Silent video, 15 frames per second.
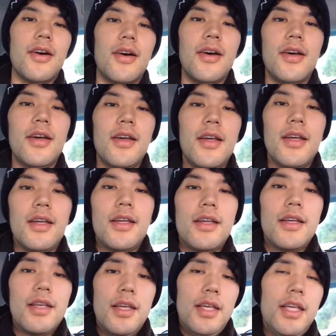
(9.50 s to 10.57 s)

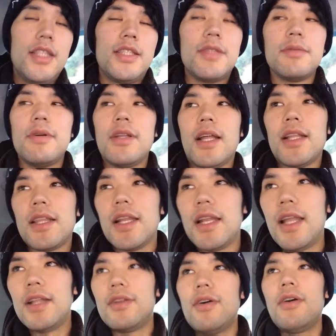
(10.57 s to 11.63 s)
のー、いつもだったら
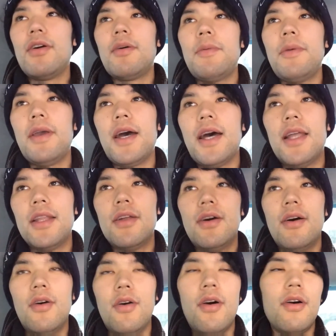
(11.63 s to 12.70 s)
ね、土曜日はあ
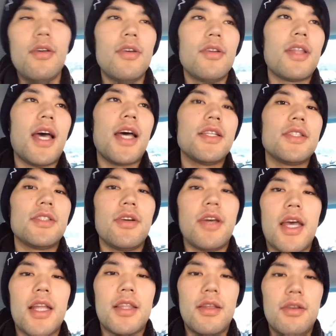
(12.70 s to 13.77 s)
の王のダンスを
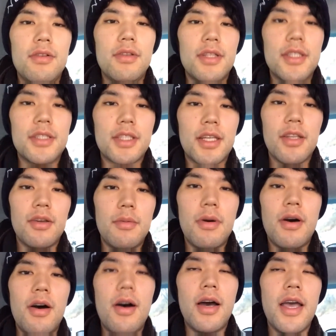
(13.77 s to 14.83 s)
やってるんですけど
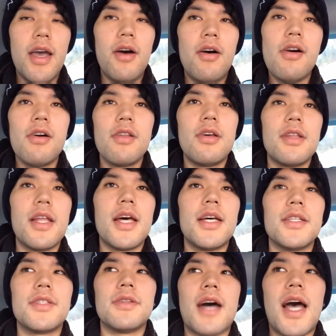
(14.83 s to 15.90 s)
も、えー、王の
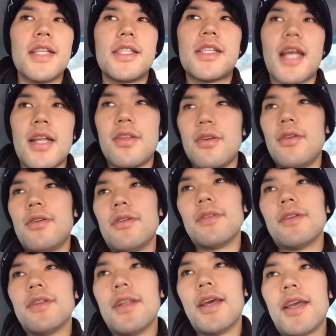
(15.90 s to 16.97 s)
ダンスは明日というこ
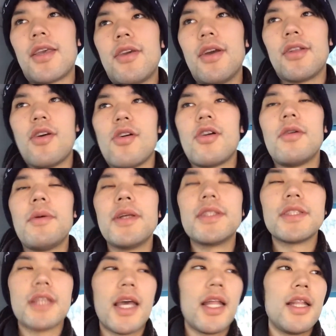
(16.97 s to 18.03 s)
とで、今日は特
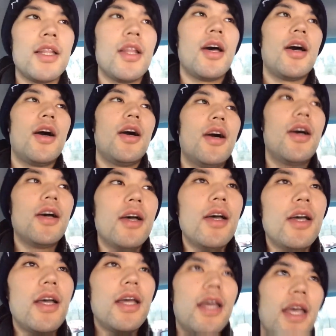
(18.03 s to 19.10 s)
別編の、
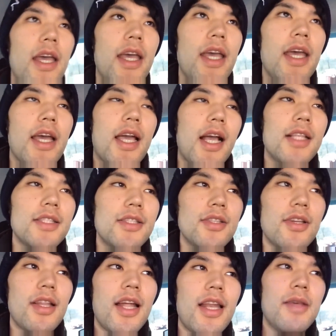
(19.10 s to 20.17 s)
えー、感じ
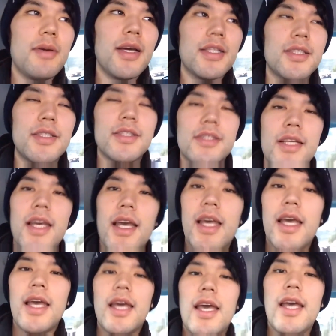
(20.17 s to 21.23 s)
となります。
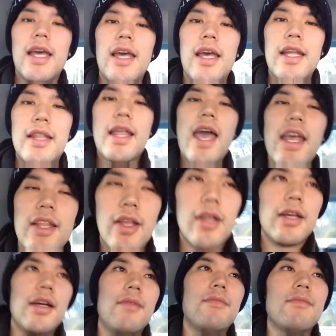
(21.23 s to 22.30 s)
えー、
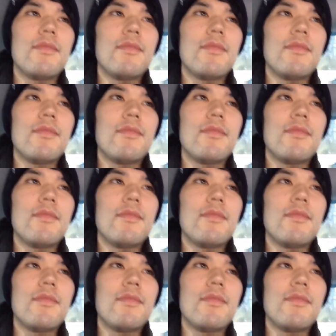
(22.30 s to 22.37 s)
タイトル、